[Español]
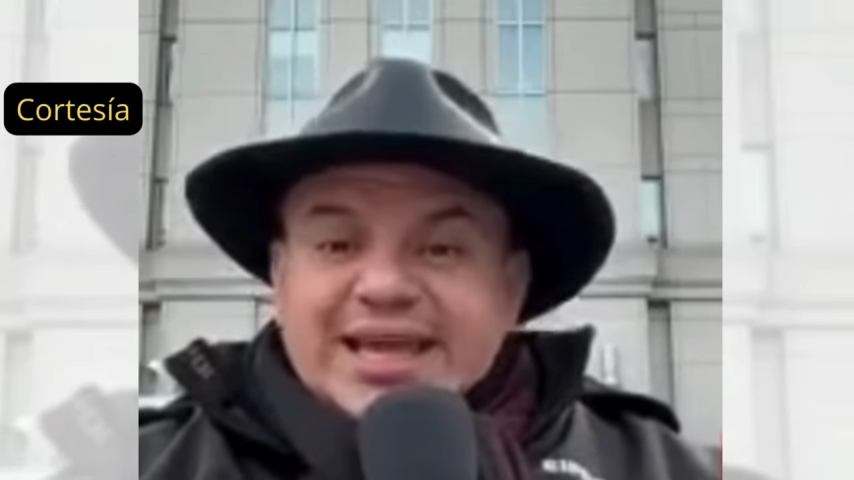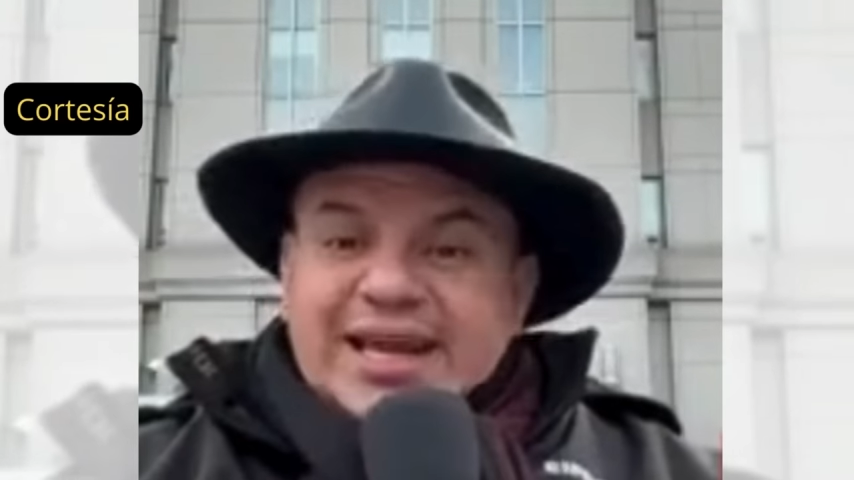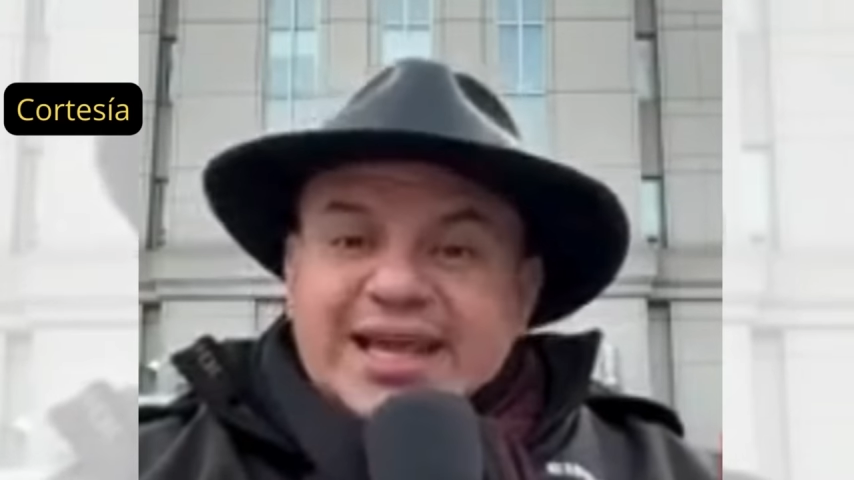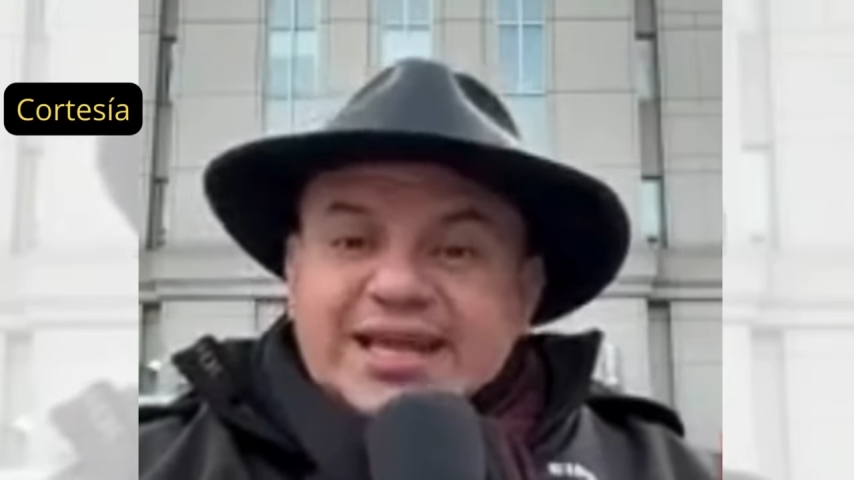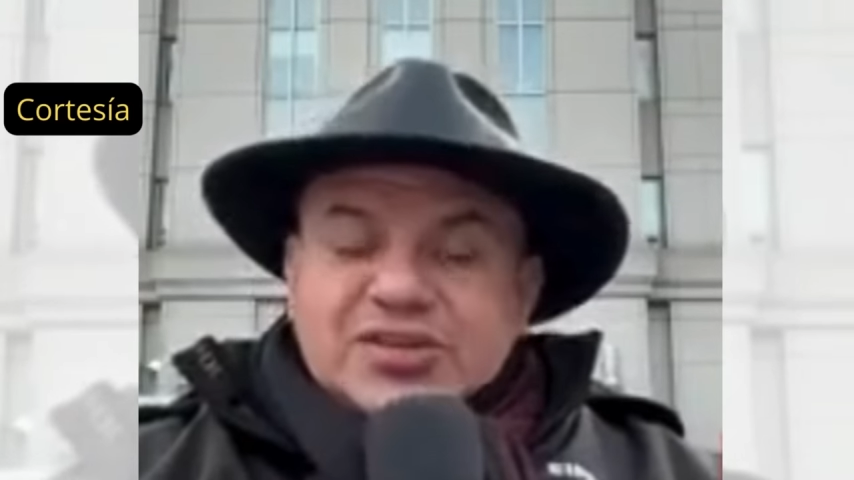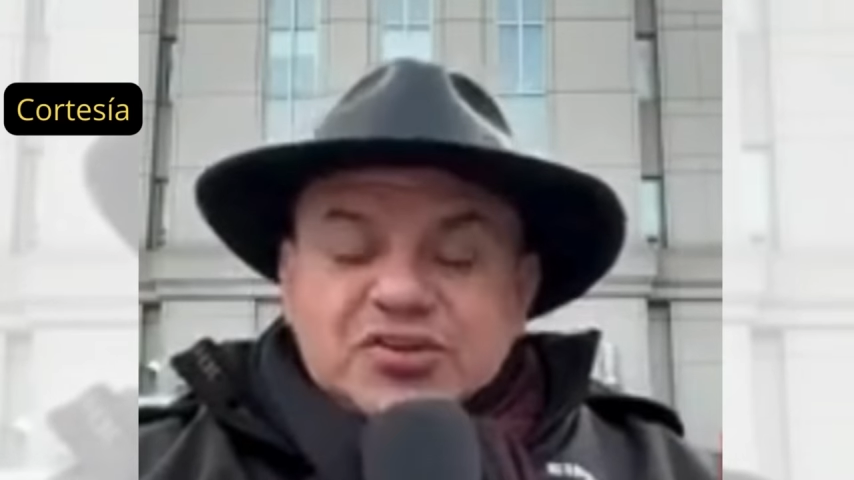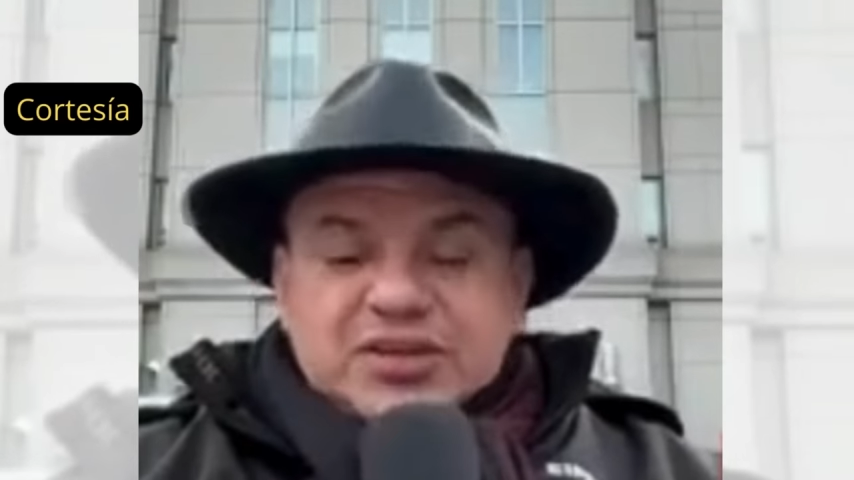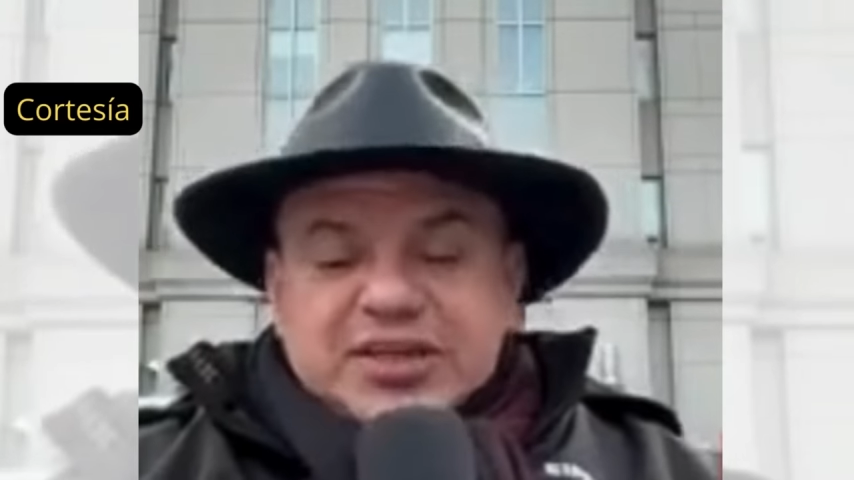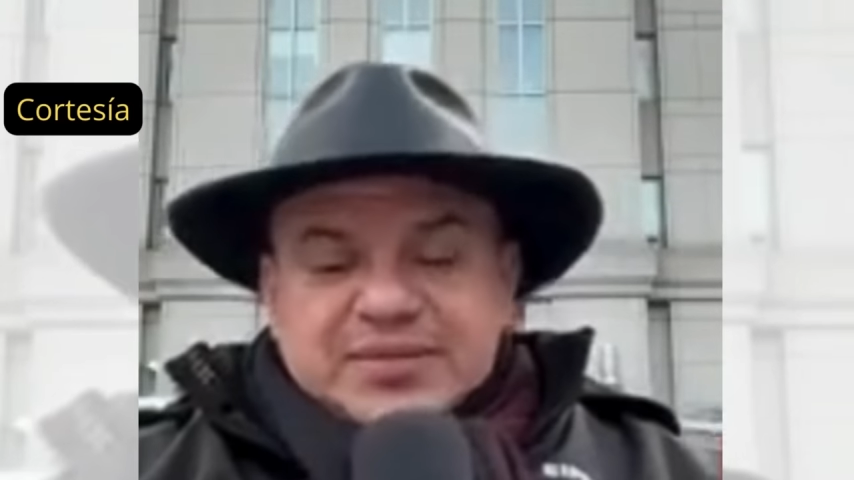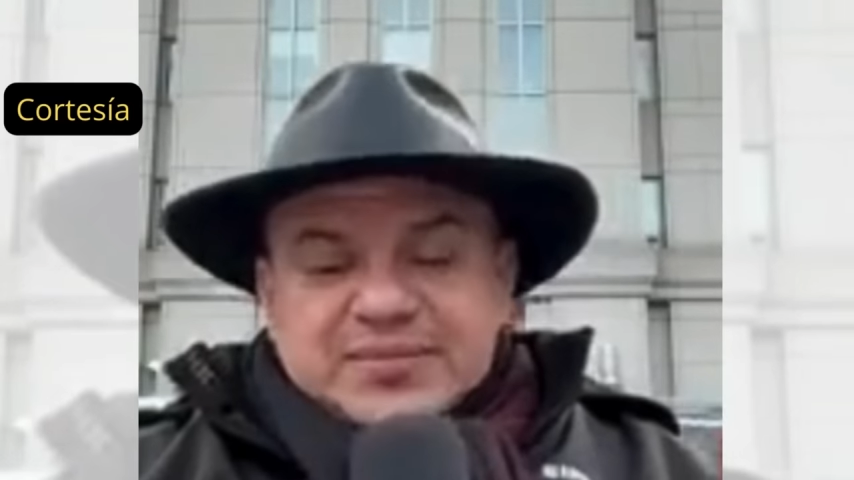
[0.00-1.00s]
que le hace
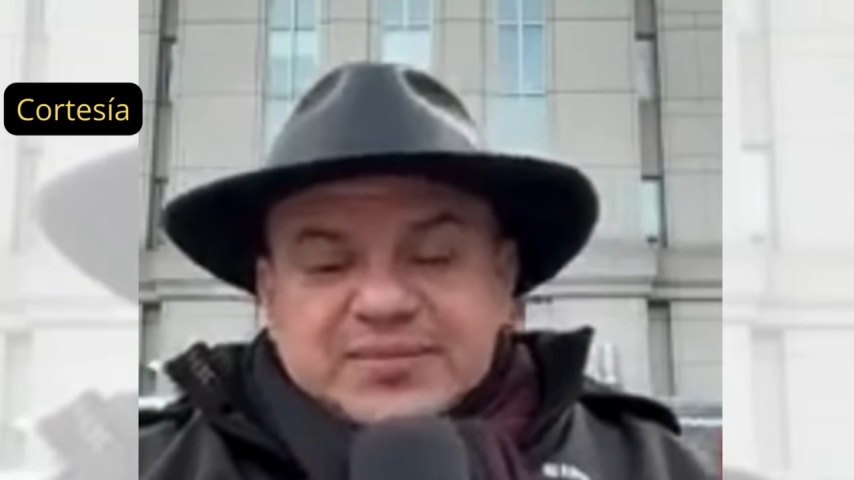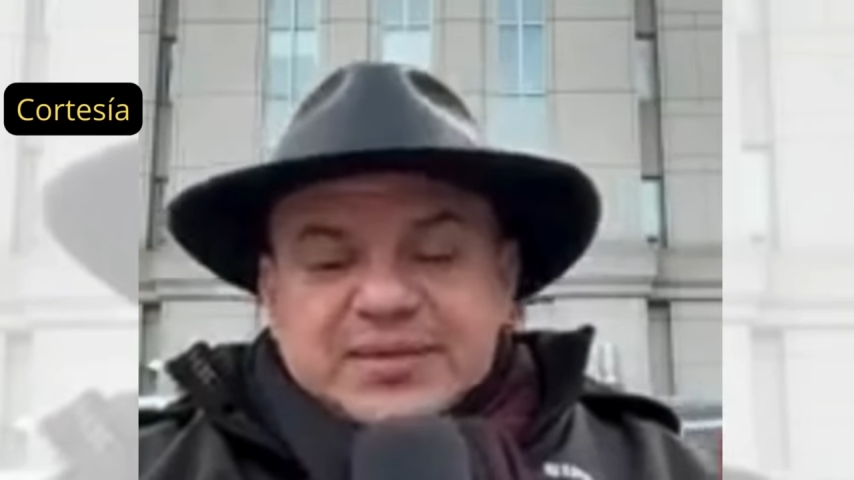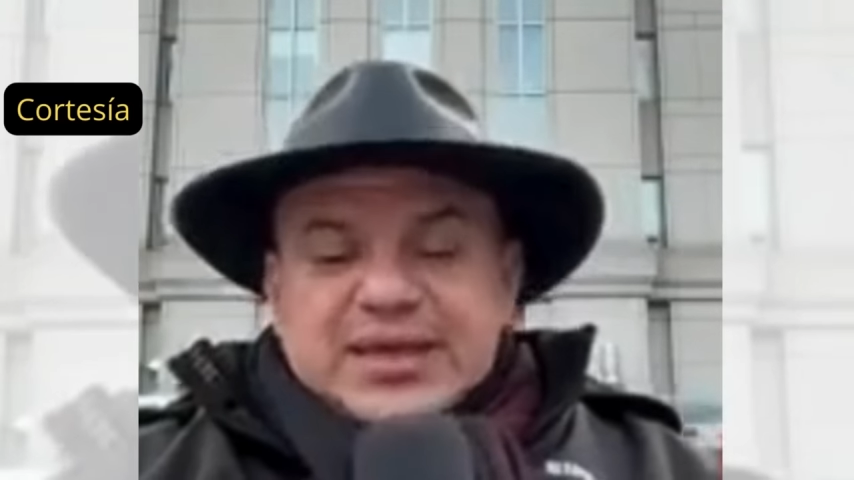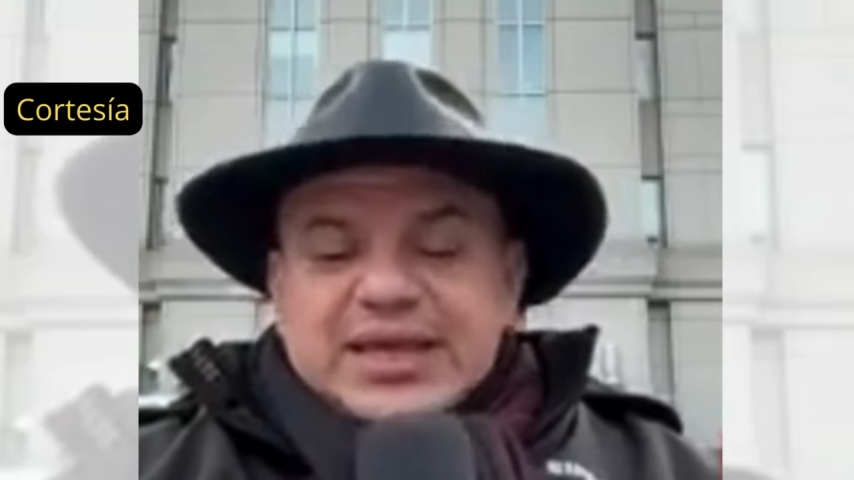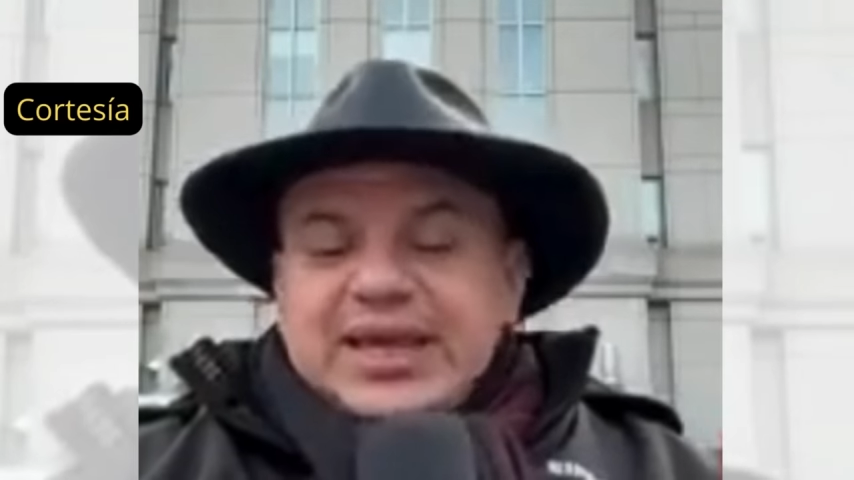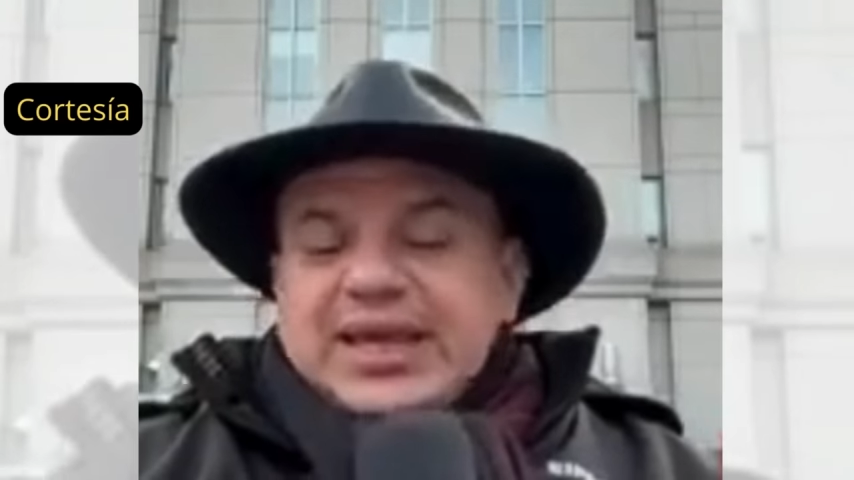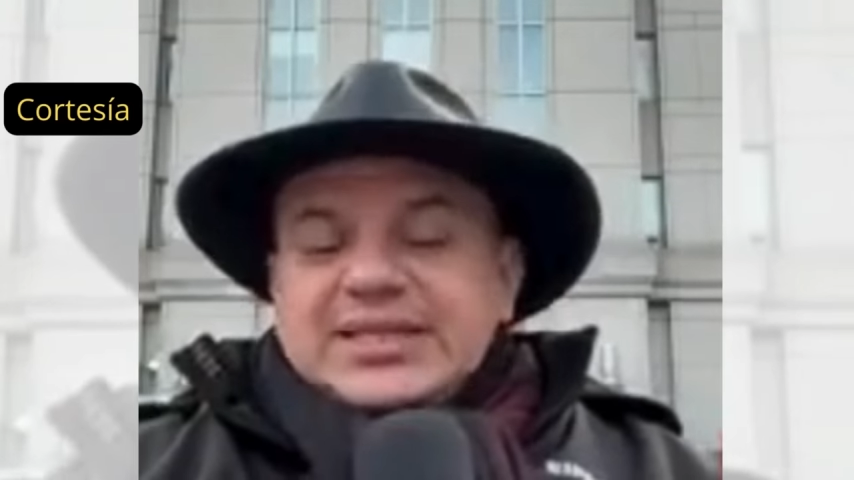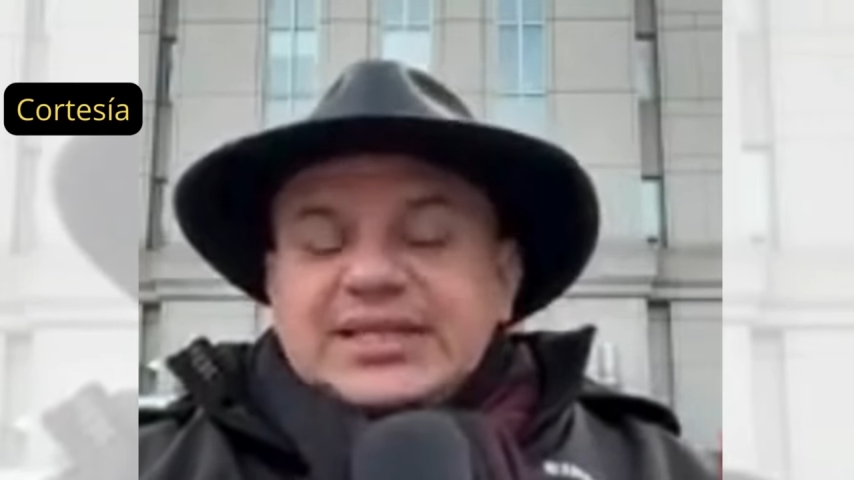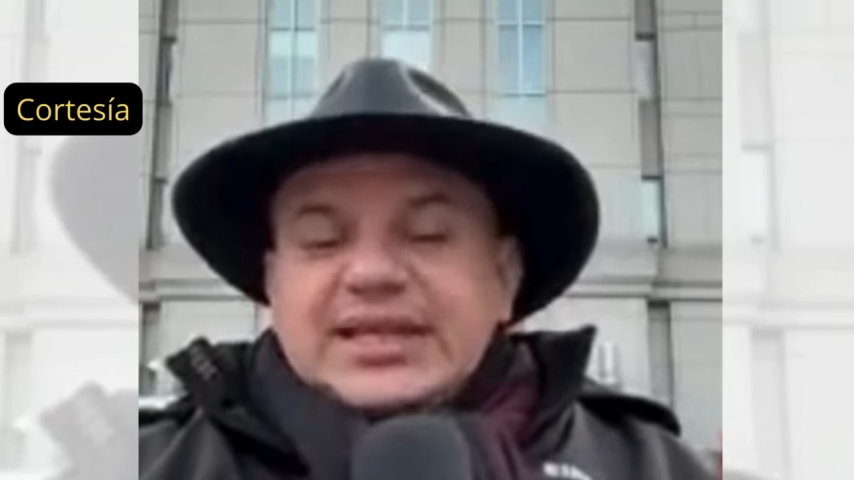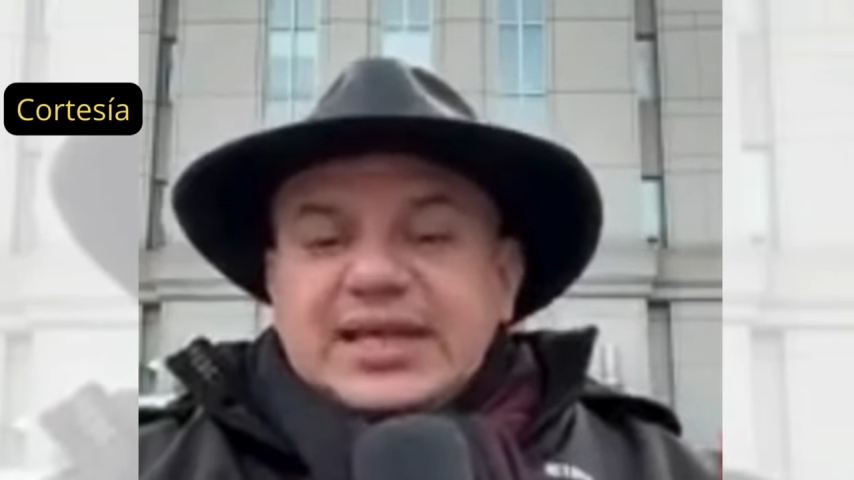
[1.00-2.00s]
Tony es el
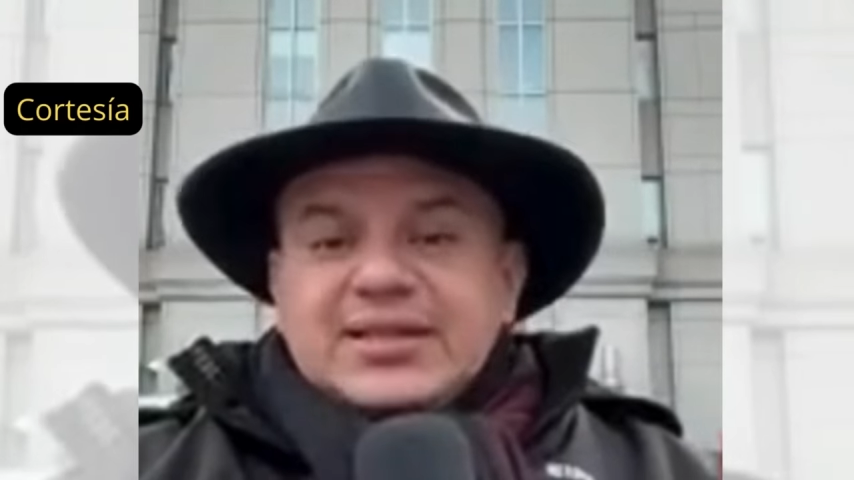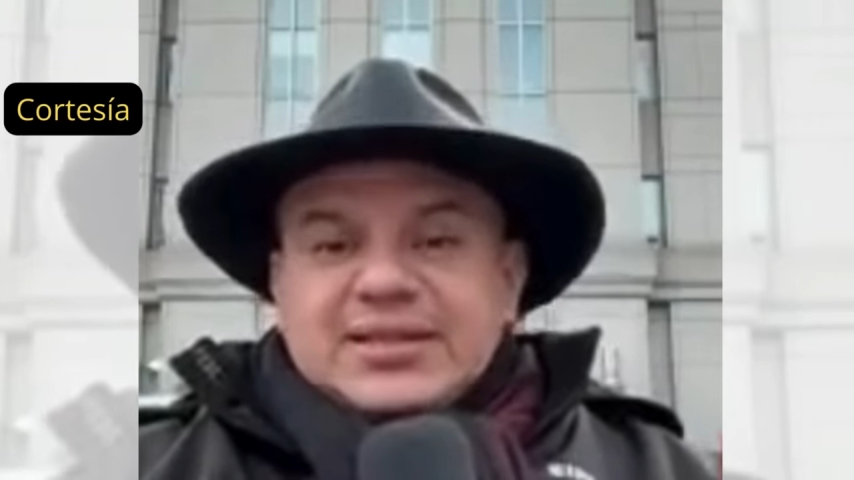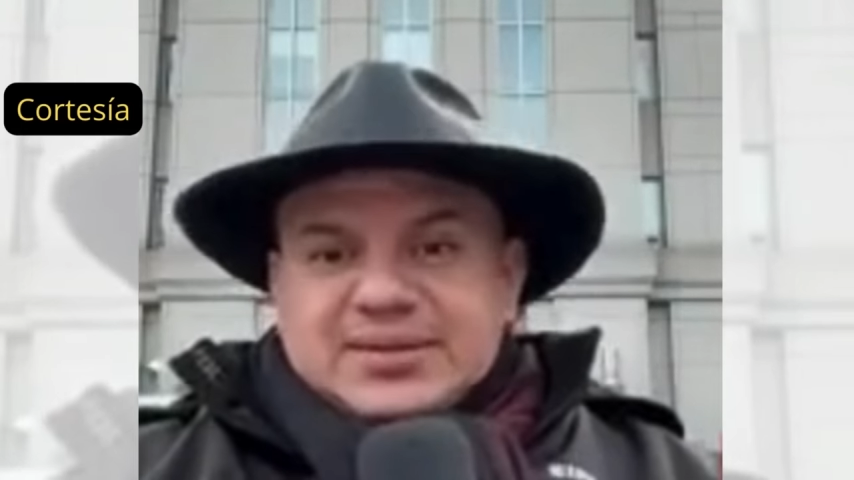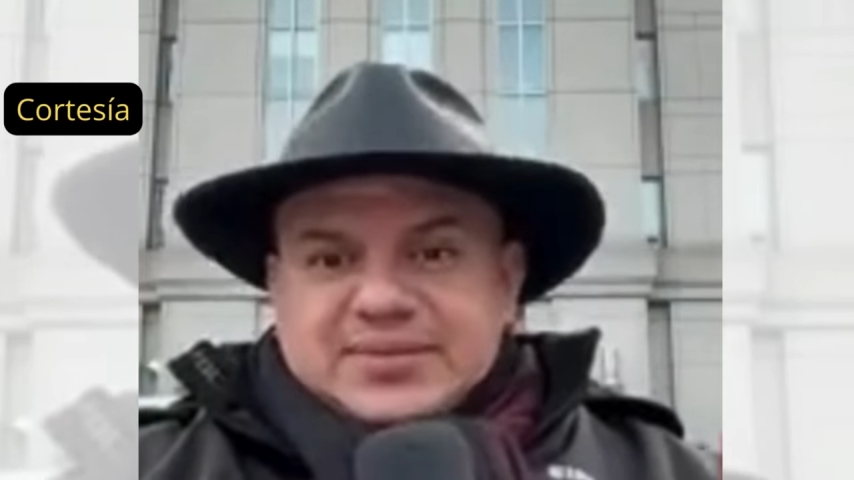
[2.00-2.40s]
siguiente.